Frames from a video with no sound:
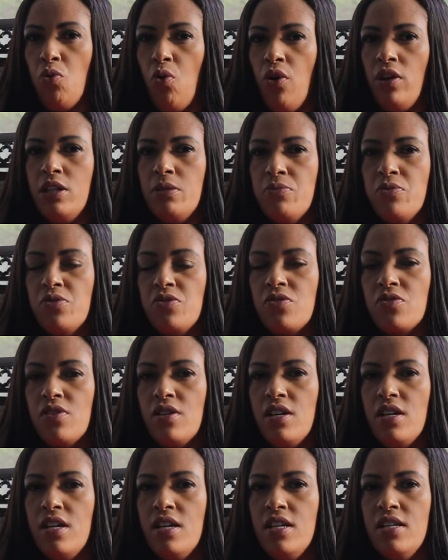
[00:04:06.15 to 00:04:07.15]
ônibus
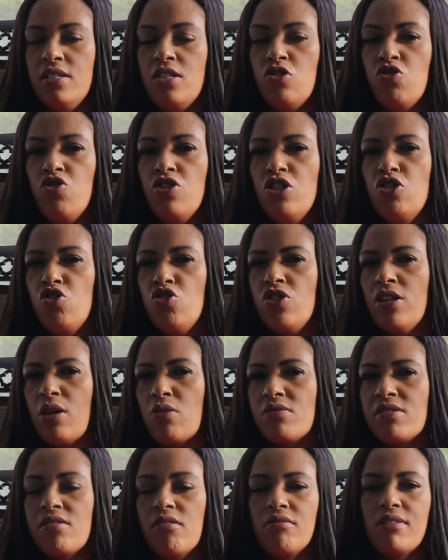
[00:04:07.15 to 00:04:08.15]
e se dirigir
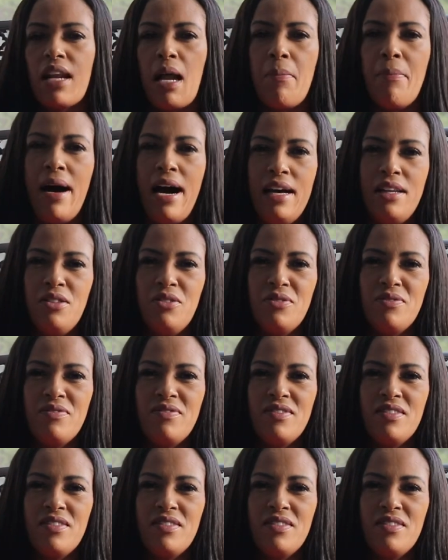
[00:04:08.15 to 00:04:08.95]
ao seu trabalho,